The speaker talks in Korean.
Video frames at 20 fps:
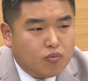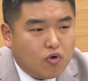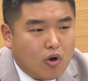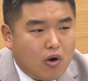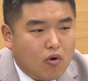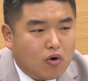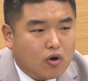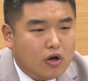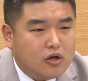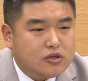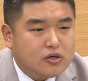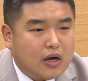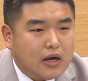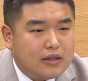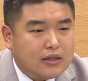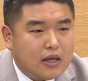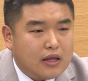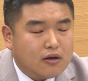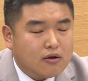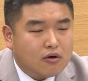
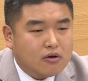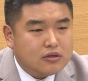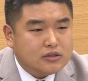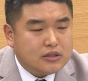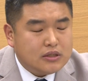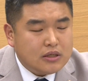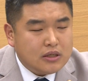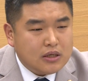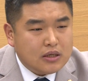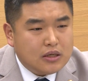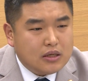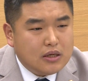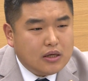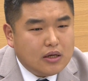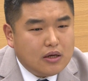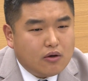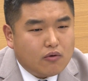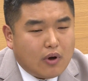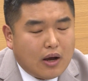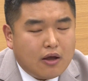긍정적으로 검토할 수
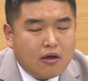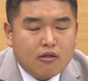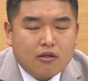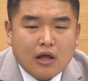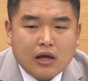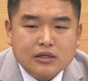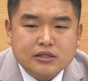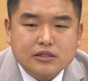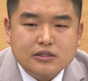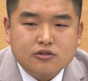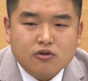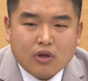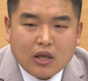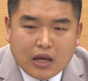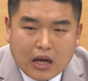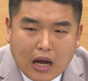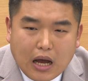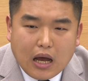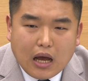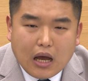있다는
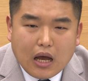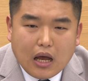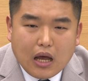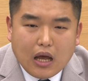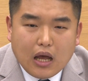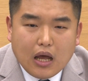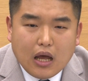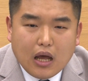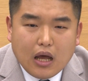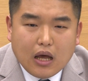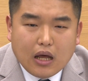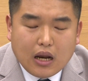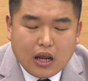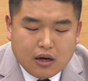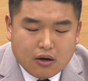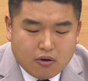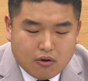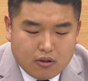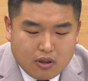가능성도 열어뒀습니다.